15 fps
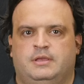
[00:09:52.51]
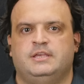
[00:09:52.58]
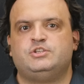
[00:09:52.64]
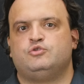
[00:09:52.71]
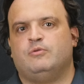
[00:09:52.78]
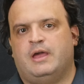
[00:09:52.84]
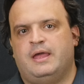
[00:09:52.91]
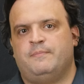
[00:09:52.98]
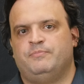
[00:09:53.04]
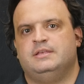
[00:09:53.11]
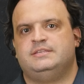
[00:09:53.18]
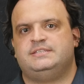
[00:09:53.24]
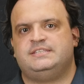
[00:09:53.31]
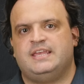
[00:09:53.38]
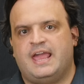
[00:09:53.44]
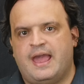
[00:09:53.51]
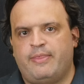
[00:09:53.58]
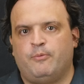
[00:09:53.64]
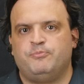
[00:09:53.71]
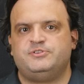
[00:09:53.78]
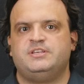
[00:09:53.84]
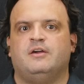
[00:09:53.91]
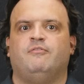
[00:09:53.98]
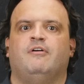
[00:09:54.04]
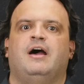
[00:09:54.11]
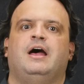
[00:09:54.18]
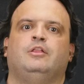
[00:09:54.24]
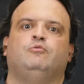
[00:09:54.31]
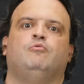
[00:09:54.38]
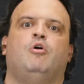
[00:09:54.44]
Isto é, se era
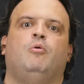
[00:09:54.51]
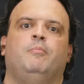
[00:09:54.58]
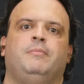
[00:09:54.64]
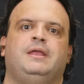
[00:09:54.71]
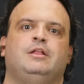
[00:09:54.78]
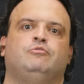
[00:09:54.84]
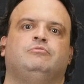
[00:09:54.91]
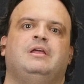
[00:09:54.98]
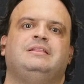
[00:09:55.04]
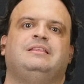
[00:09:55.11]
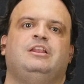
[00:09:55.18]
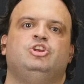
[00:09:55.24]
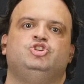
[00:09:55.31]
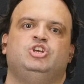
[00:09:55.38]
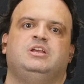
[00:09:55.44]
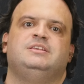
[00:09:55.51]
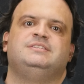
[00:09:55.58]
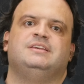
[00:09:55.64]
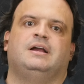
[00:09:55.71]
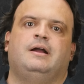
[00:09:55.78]
observado um aumento na inteligência